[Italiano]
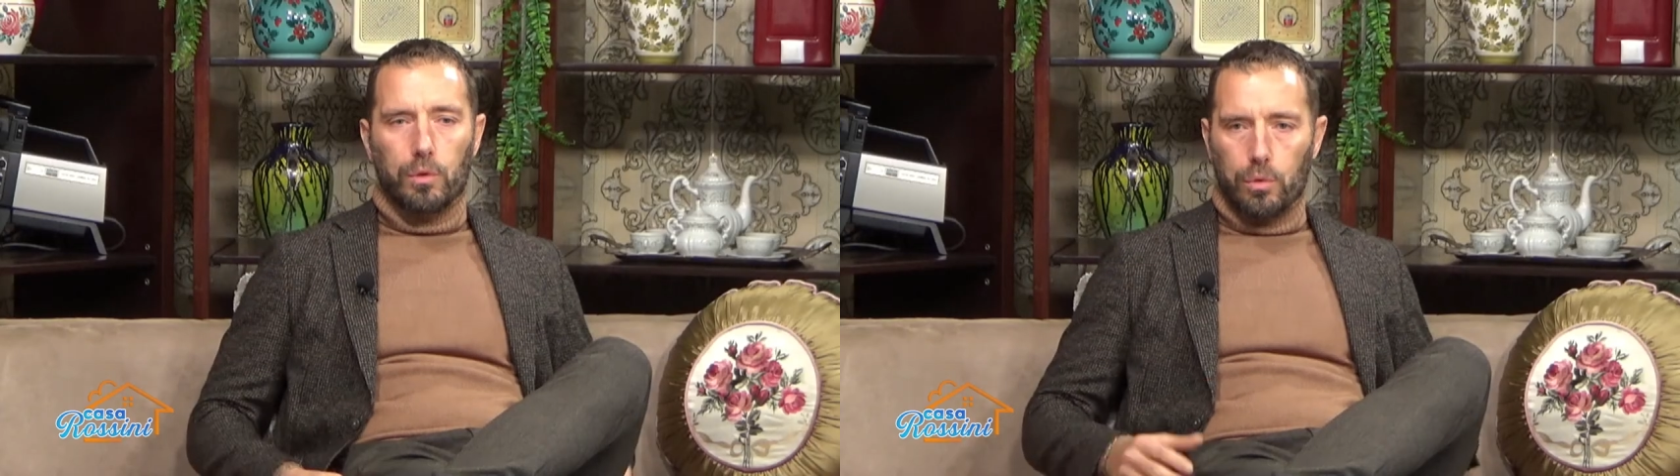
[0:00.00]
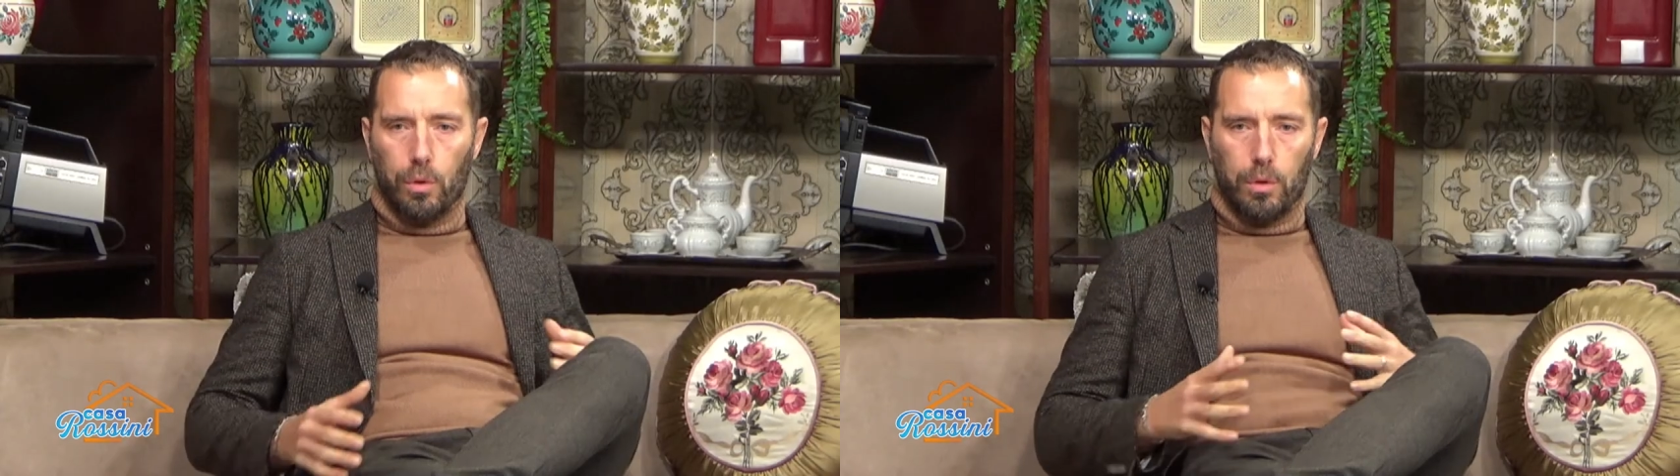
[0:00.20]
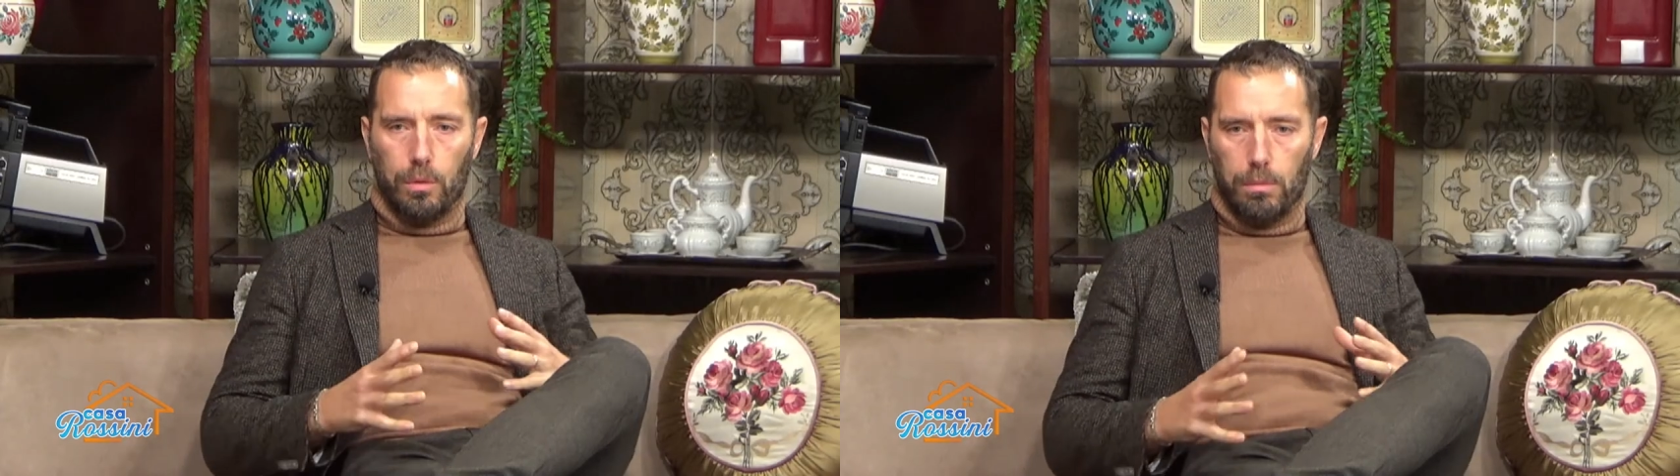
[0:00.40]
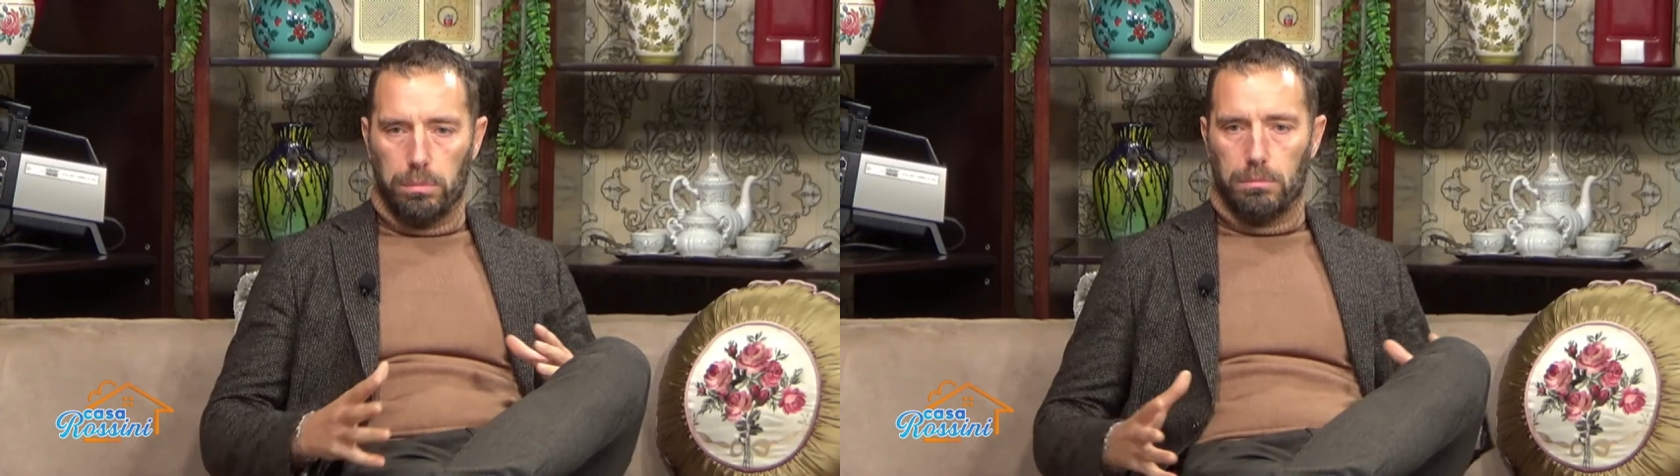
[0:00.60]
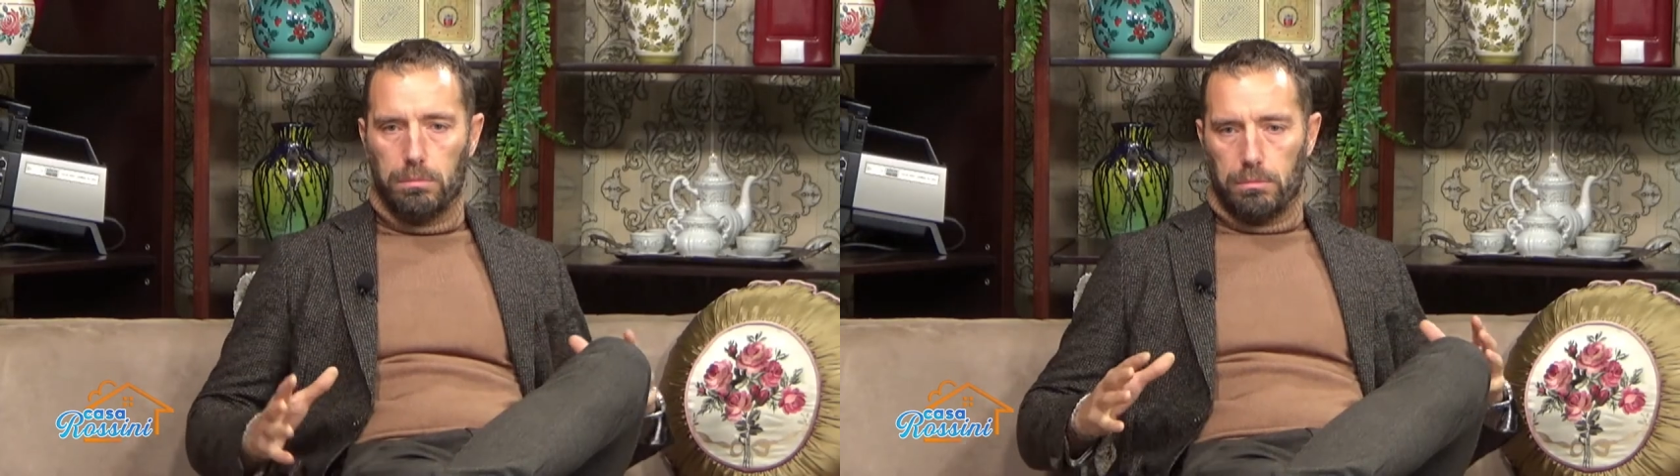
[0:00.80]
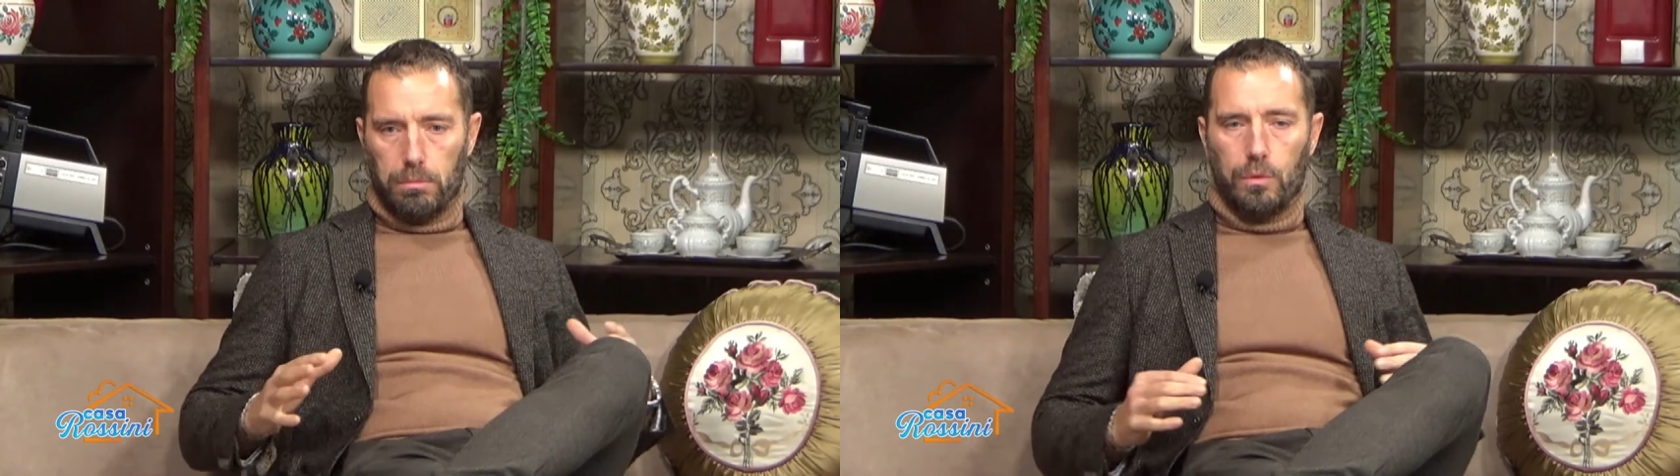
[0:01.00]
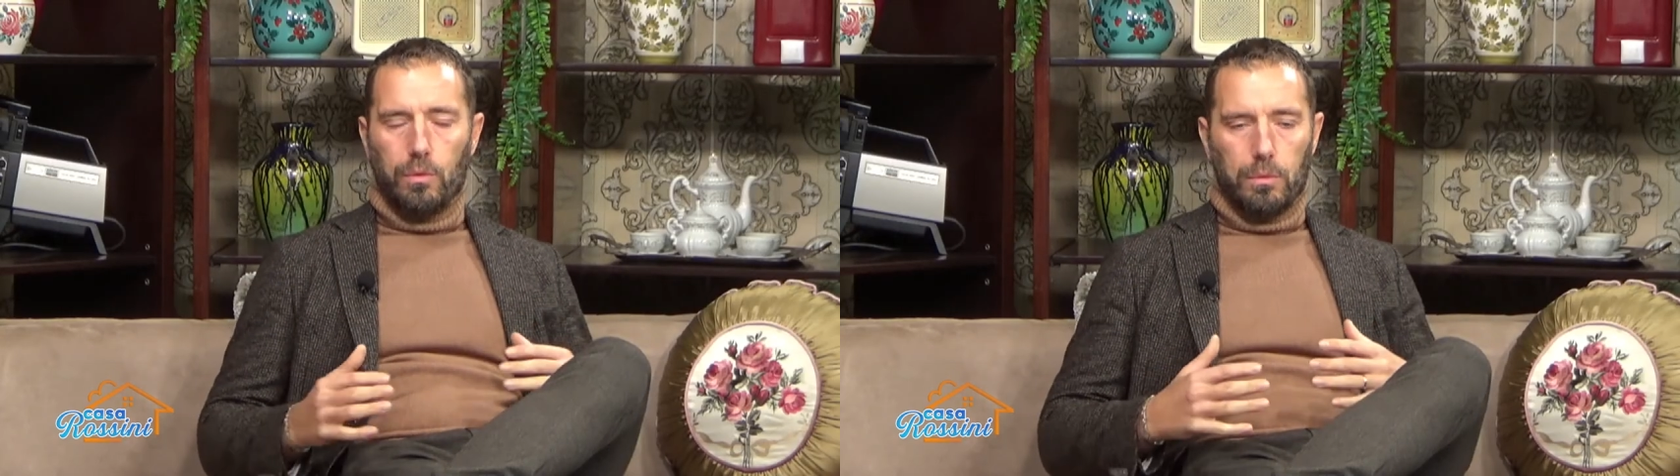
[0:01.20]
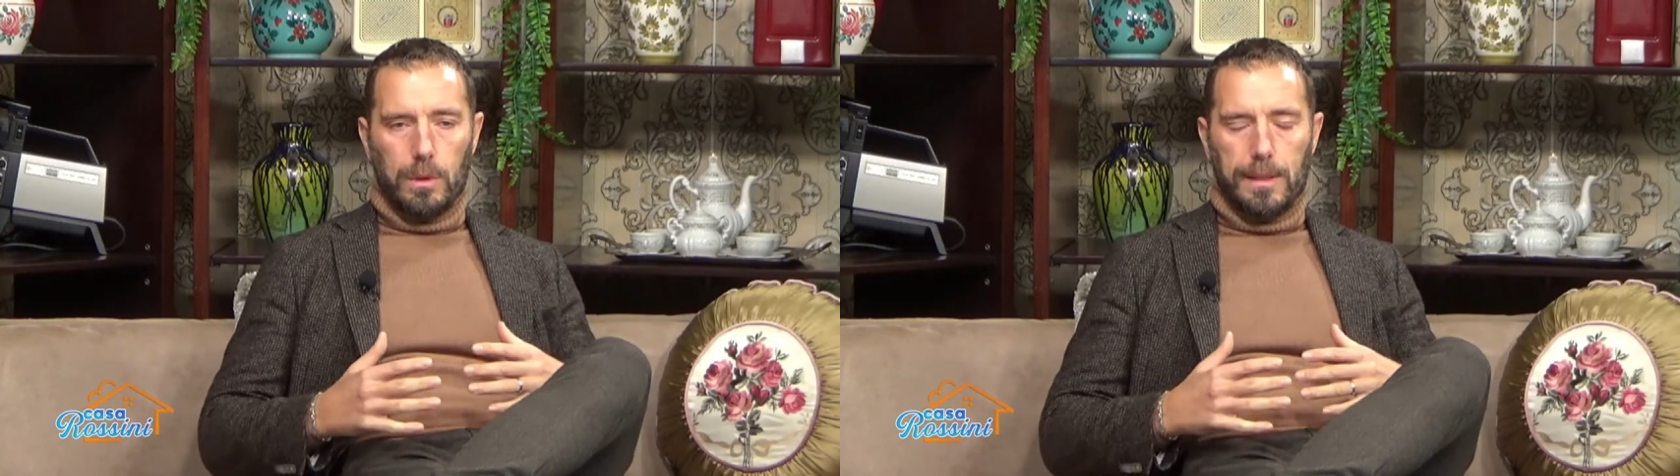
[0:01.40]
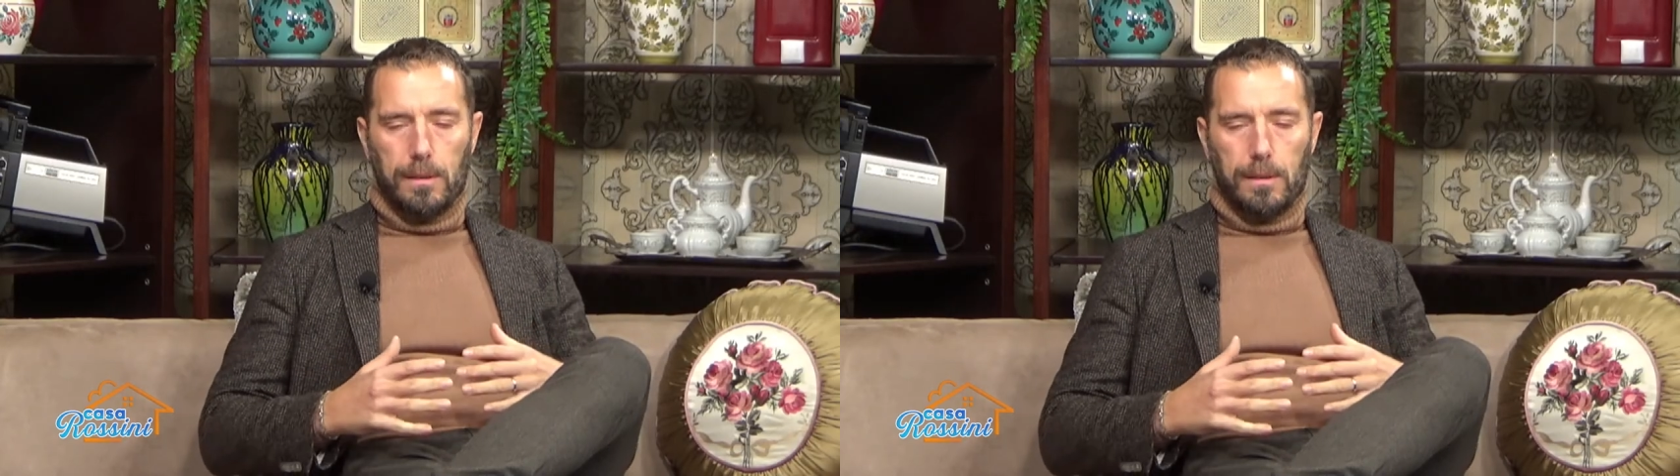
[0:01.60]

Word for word: tutto con un, una